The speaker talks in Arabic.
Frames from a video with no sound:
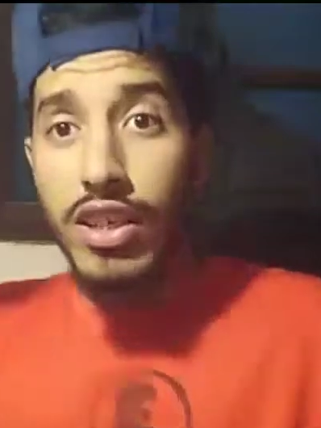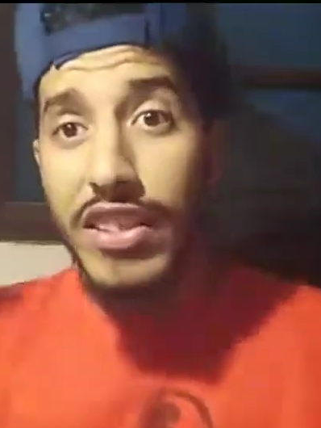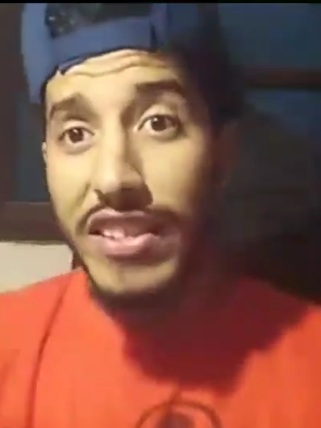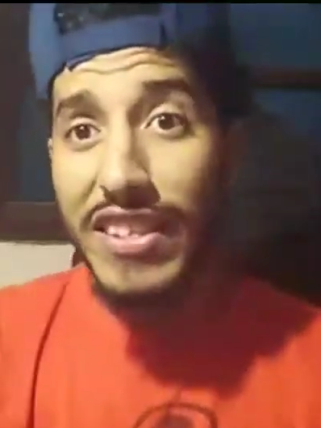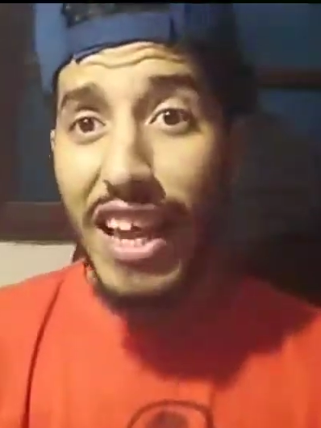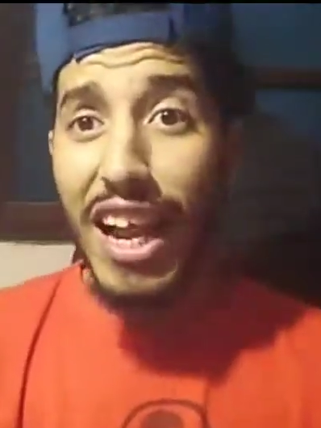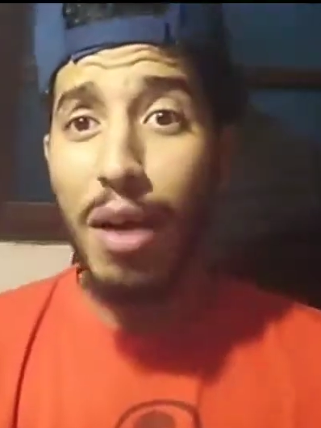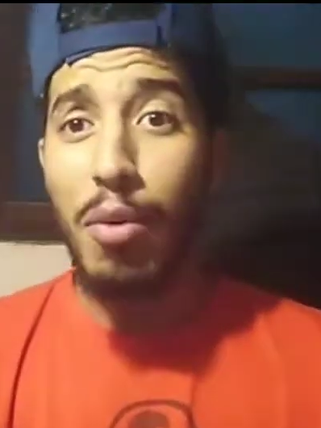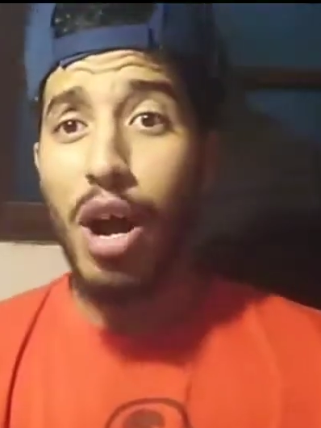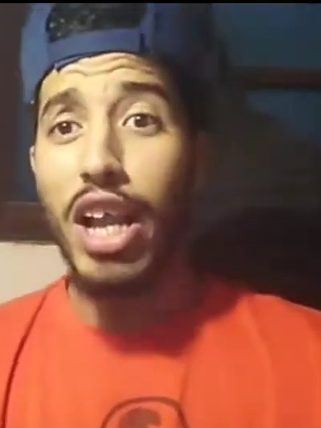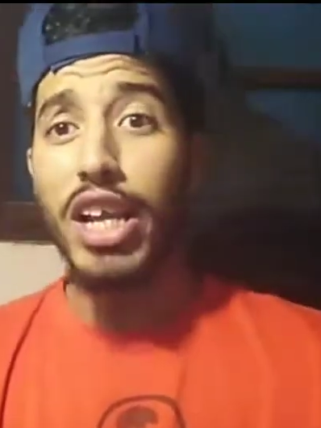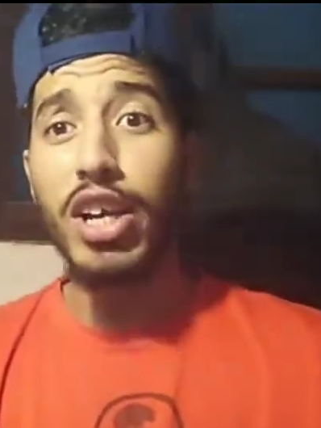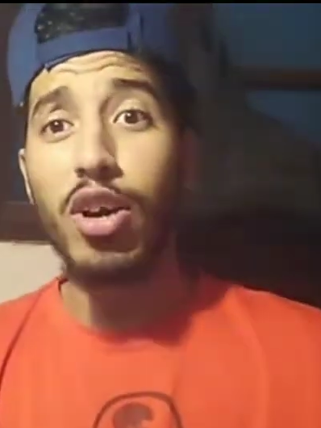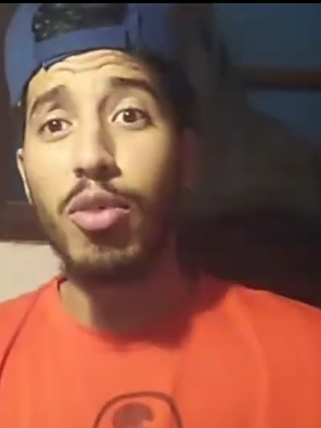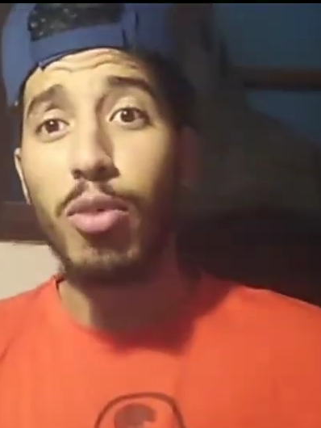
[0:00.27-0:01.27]
السلام
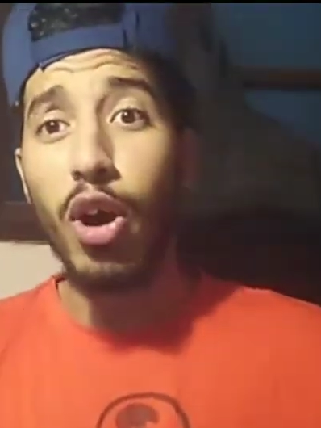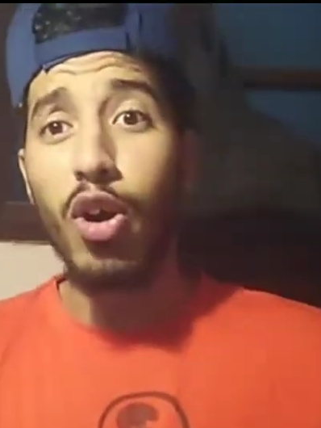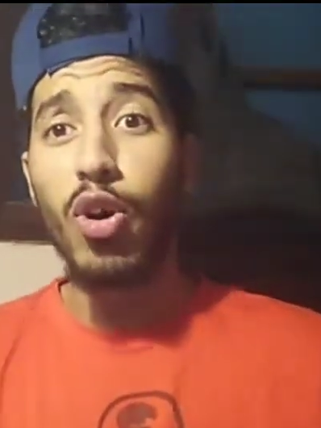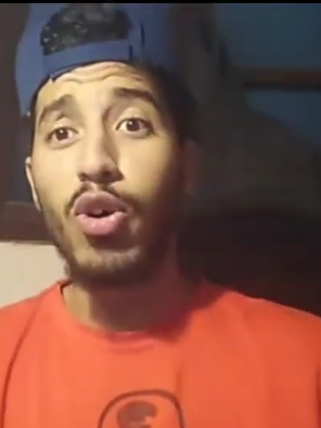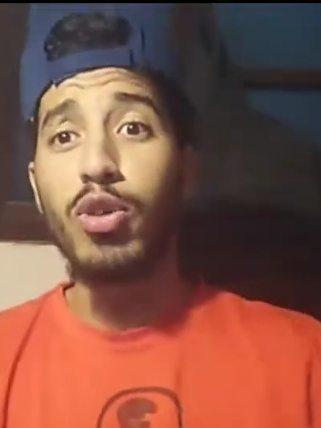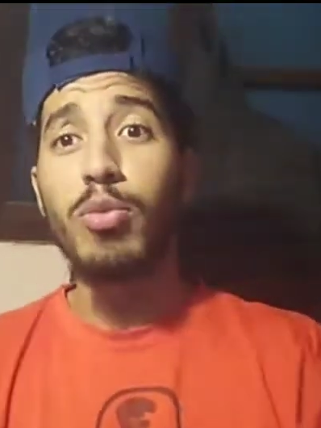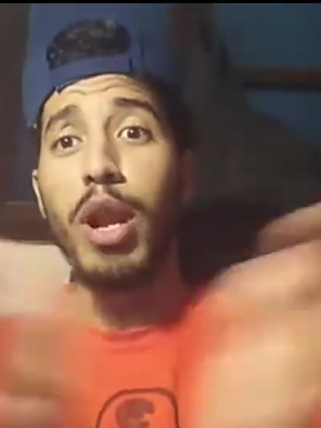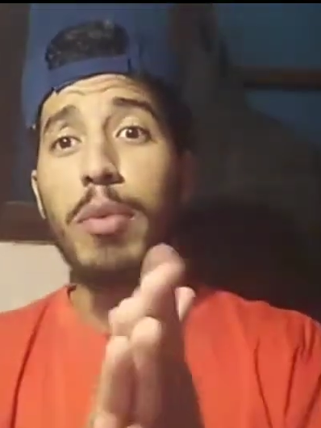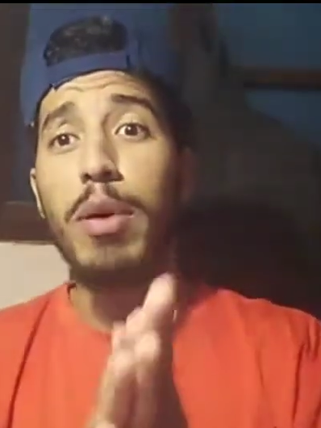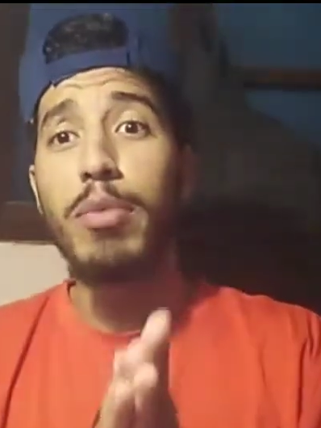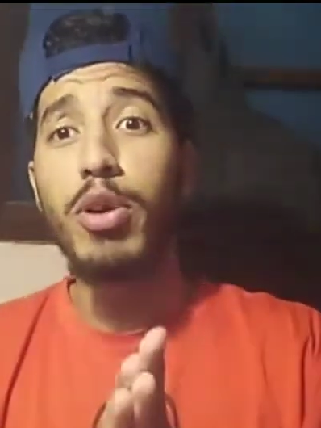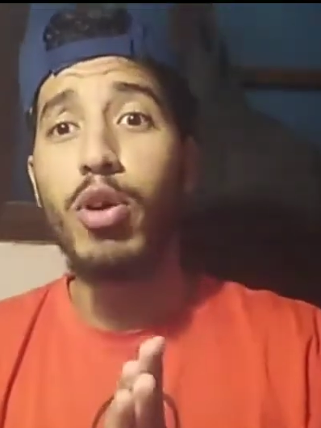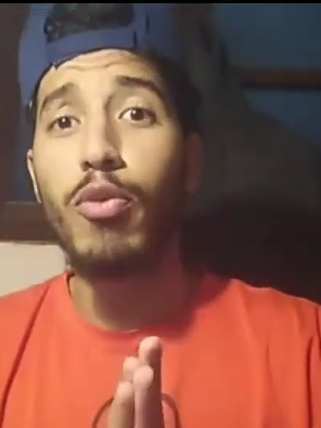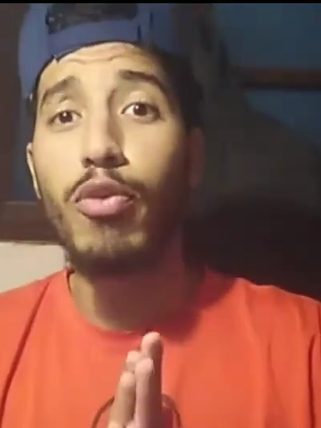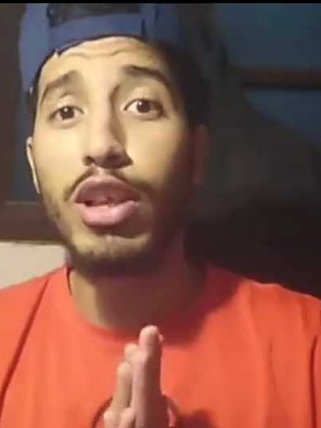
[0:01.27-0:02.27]
عليكم الخوت مرحبا
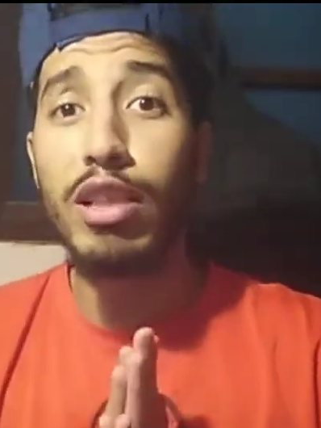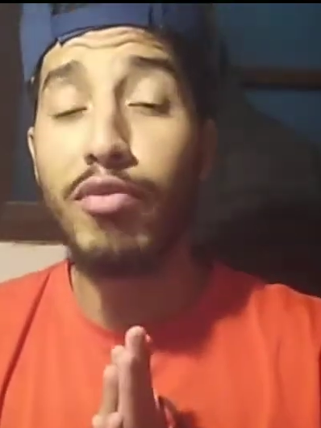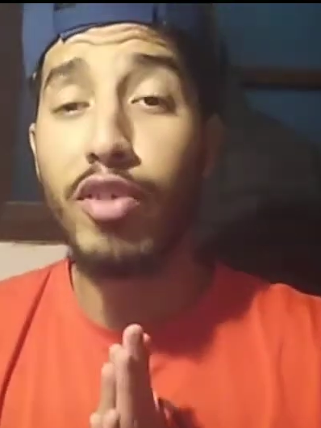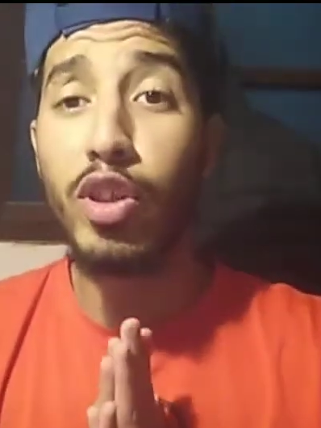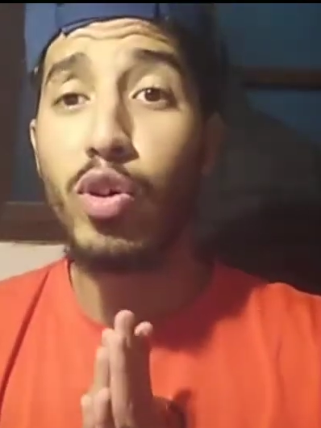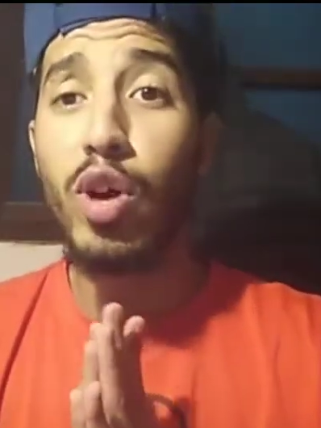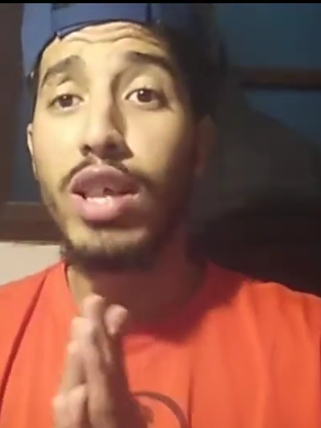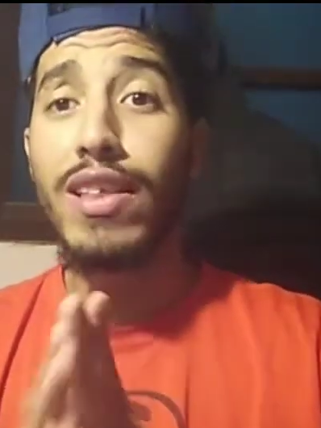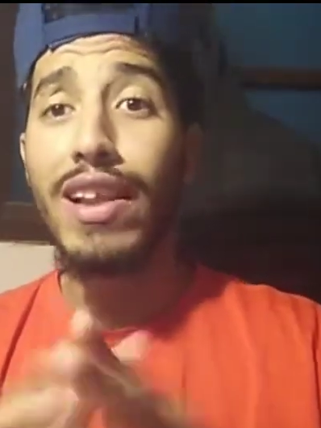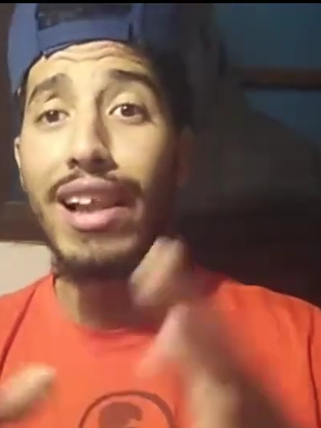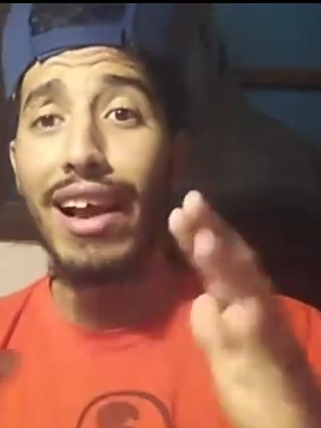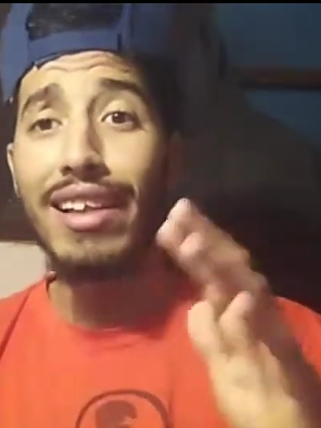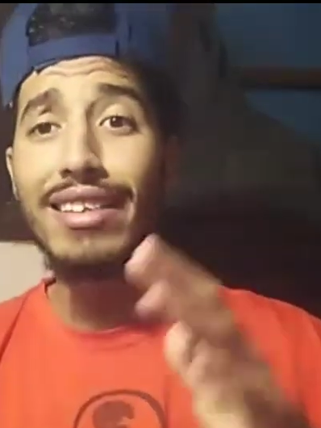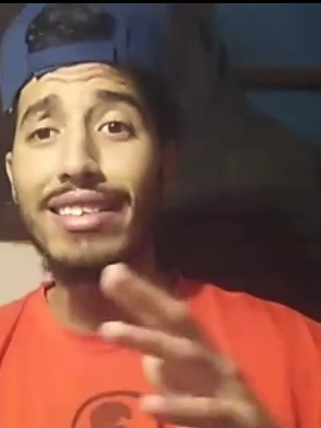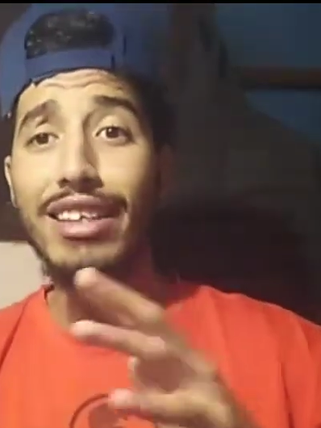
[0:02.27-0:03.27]
بكم في هذا الفيديو هذا اللي
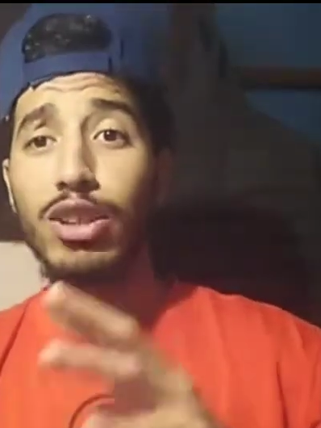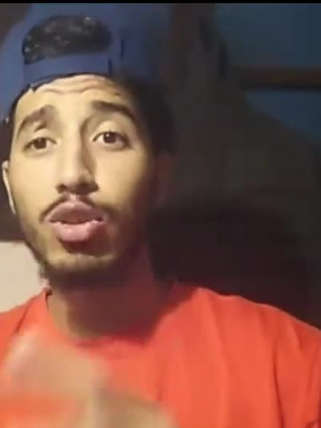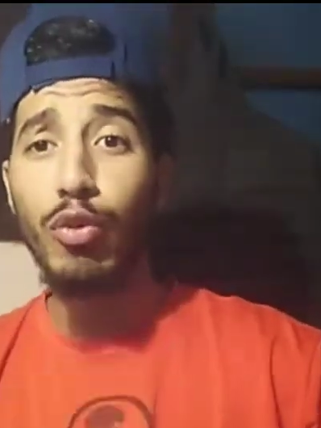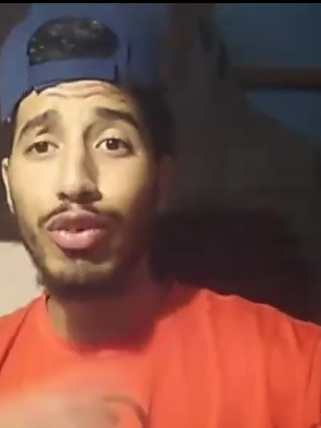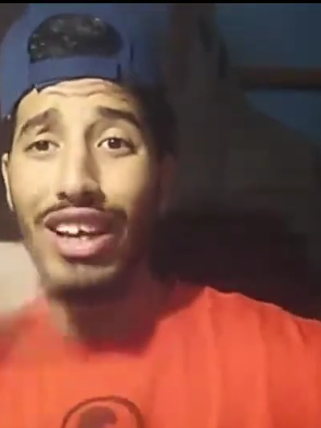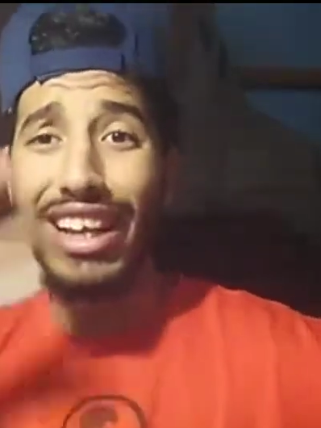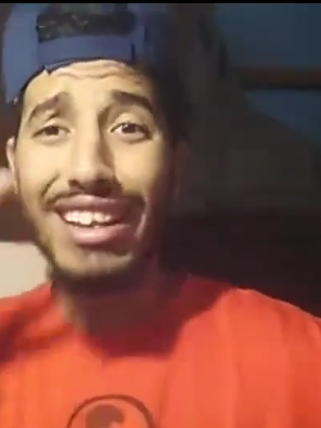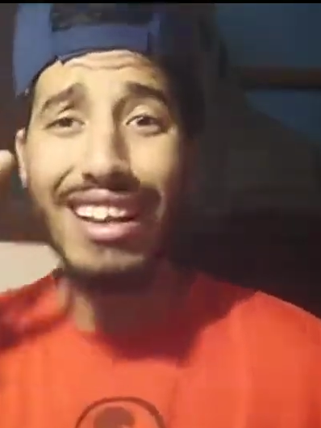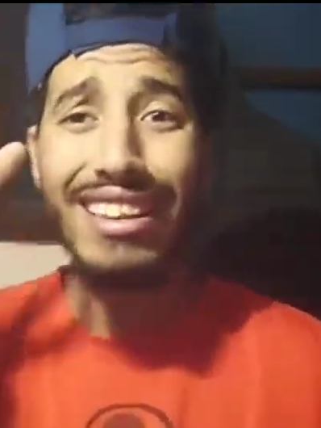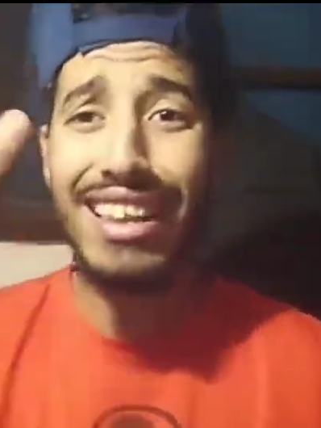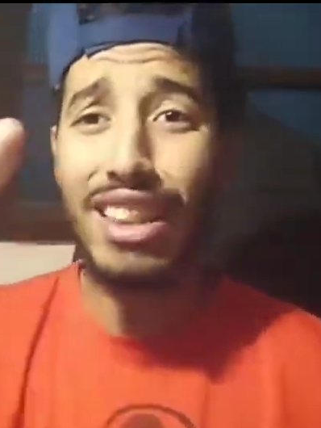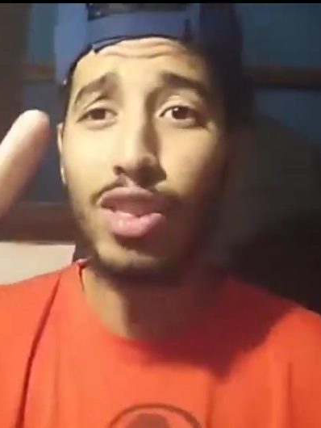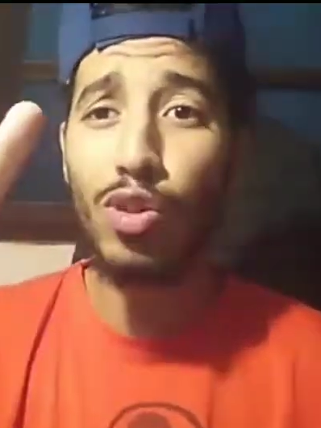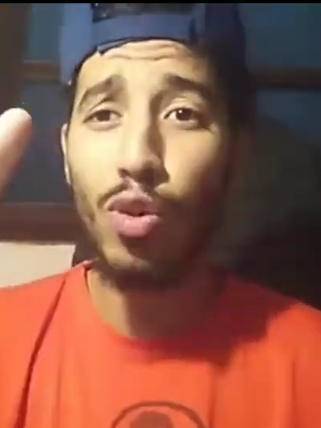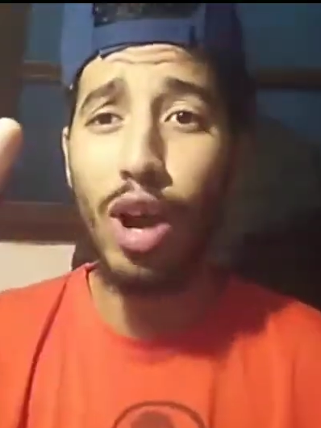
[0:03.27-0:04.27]
غادي نتحدثوا فيه على ثلاثه
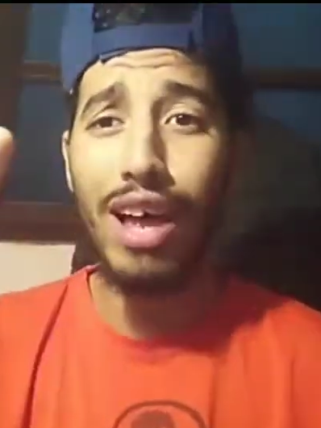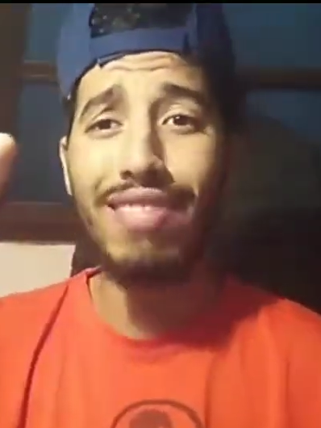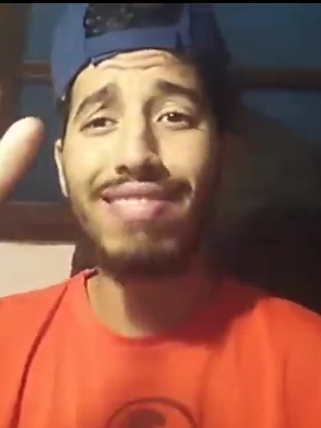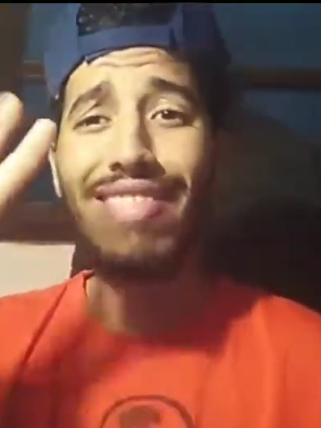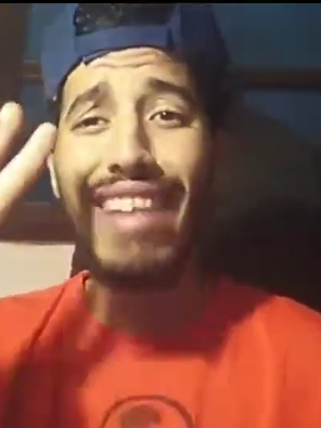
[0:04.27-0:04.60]
النقط